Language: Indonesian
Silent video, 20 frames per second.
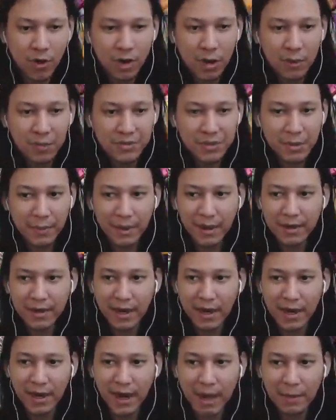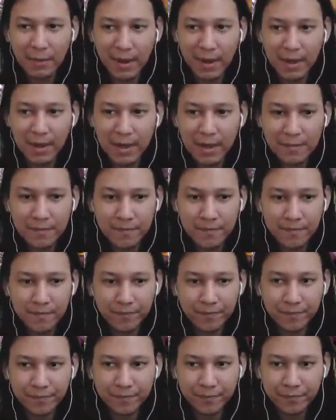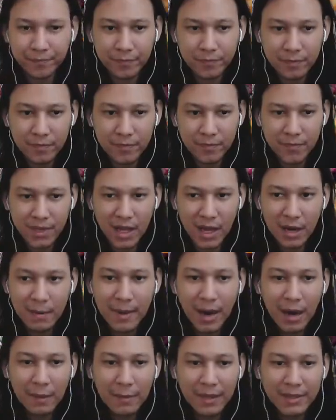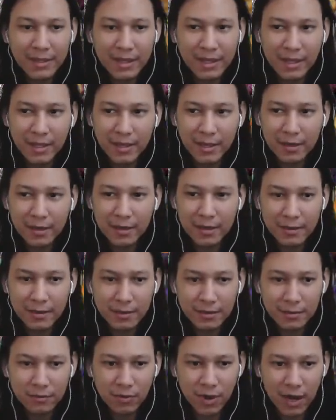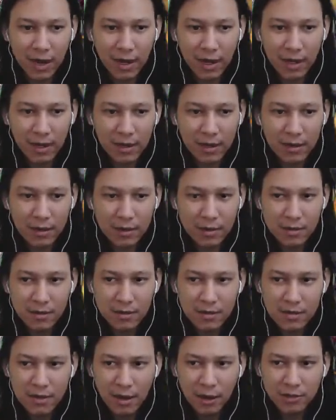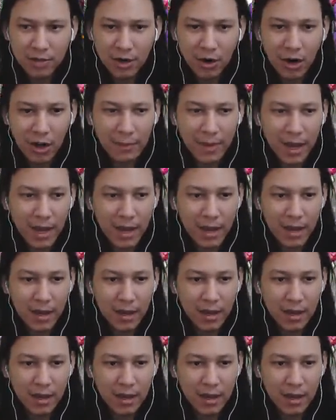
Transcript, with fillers: Gue nggak bisa main rally lama ini. Karena bakal mati. Gue. Kalau terlalu lama.